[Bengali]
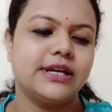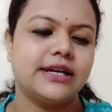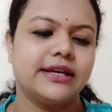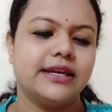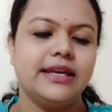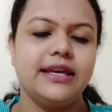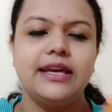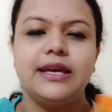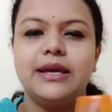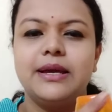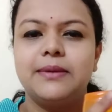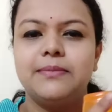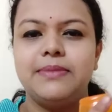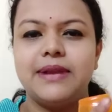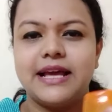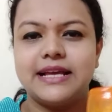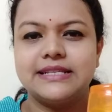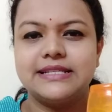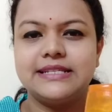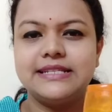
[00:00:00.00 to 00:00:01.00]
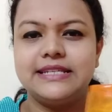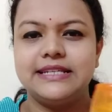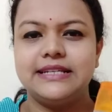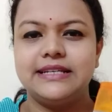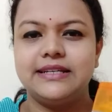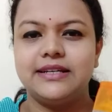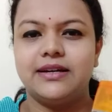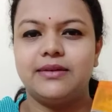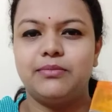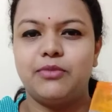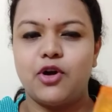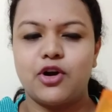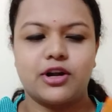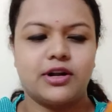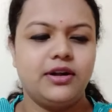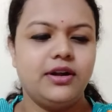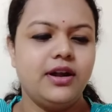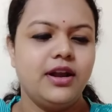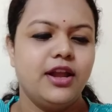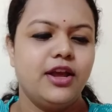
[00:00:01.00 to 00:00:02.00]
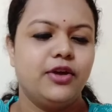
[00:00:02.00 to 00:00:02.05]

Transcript: থাকে প্লাস্টিক বটল